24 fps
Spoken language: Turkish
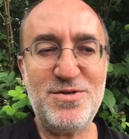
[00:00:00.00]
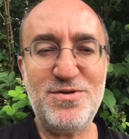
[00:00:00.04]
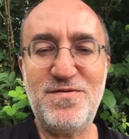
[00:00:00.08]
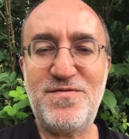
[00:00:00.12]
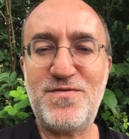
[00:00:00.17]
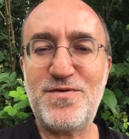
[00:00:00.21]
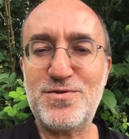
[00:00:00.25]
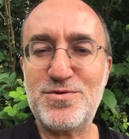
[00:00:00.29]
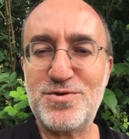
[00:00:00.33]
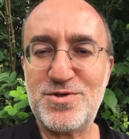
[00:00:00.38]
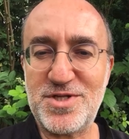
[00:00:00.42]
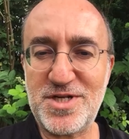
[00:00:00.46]

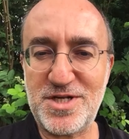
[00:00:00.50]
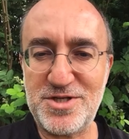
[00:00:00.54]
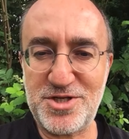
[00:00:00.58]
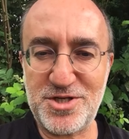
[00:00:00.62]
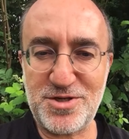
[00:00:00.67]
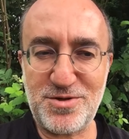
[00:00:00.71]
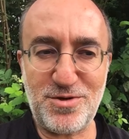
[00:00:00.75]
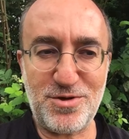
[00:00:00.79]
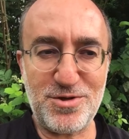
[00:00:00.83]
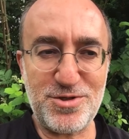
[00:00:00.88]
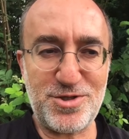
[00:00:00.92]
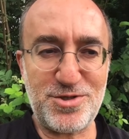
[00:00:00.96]
Ufkunuz
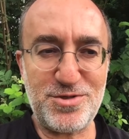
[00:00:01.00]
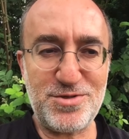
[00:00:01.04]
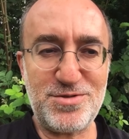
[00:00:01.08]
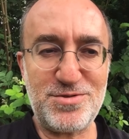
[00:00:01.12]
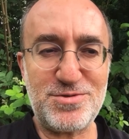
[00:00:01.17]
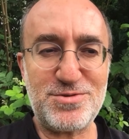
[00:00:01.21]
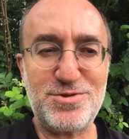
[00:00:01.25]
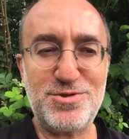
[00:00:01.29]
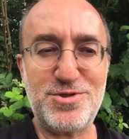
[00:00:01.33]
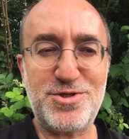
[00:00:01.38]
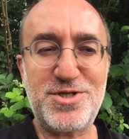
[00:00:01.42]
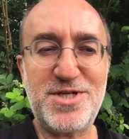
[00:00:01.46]
açık
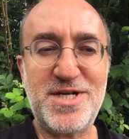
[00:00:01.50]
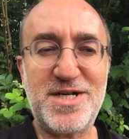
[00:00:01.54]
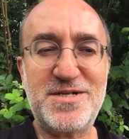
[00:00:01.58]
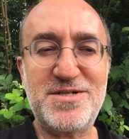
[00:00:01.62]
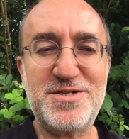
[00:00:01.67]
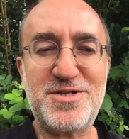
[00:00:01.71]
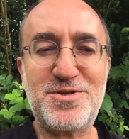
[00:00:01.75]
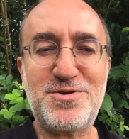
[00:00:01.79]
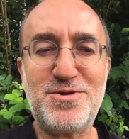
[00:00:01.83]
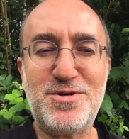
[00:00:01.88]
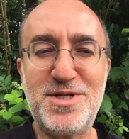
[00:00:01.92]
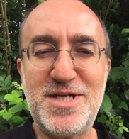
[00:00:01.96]
olsun,
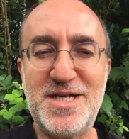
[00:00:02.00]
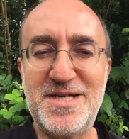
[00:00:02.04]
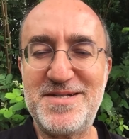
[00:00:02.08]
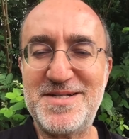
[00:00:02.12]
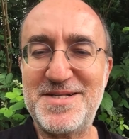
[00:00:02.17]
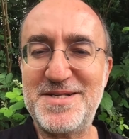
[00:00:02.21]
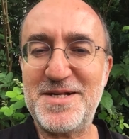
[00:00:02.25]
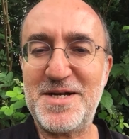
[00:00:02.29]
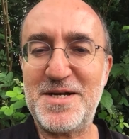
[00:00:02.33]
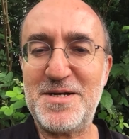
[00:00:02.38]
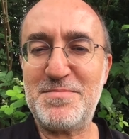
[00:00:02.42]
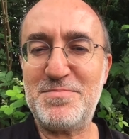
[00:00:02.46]
rüzgarınız
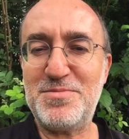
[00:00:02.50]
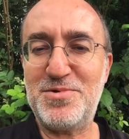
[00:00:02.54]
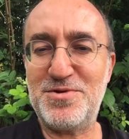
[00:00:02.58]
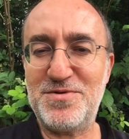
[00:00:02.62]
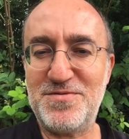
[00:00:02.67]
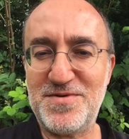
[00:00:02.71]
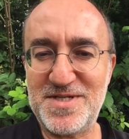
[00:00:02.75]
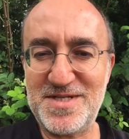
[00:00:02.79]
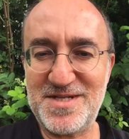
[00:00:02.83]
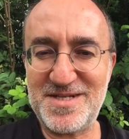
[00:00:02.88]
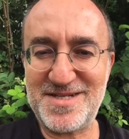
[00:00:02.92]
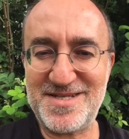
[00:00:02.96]
kolayınıza,
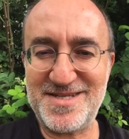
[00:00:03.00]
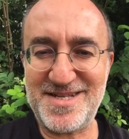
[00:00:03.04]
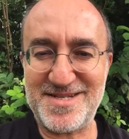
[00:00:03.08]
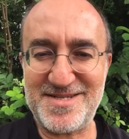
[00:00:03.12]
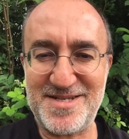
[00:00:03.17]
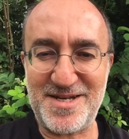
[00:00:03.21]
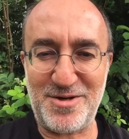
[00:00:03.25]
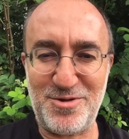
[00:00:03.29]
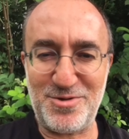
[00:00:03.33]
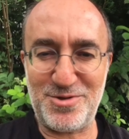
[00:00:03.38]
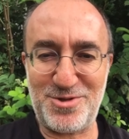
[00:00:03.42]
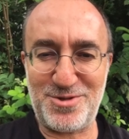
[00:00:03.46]
provanız
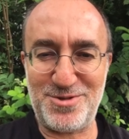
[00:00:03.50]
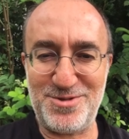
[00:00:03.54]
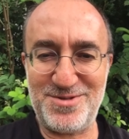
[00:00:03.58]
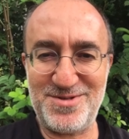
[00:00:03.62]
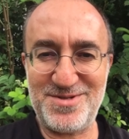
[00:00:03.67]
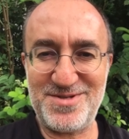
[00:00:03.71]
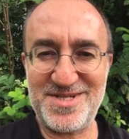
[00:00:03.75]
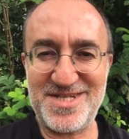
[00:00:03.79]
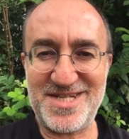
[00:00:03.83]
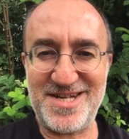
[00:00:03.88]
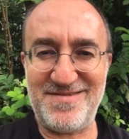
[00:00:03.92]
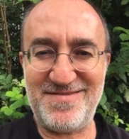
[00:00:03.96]
neta olsun
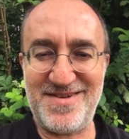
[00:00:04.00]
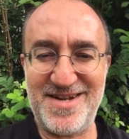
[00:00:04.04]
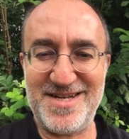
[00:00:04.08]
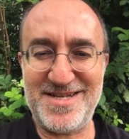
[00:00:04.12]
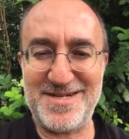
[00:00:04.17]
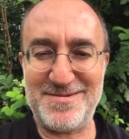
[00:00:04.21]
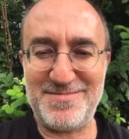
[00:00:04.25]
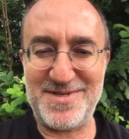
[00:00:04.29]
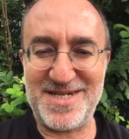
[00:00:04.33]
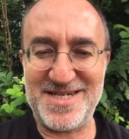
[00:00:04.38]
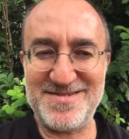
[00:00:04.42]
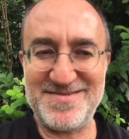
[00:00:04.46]

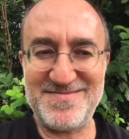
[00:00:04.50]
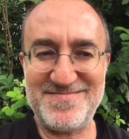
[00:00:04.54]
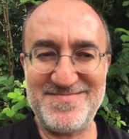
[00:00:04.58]
sevgilerimle.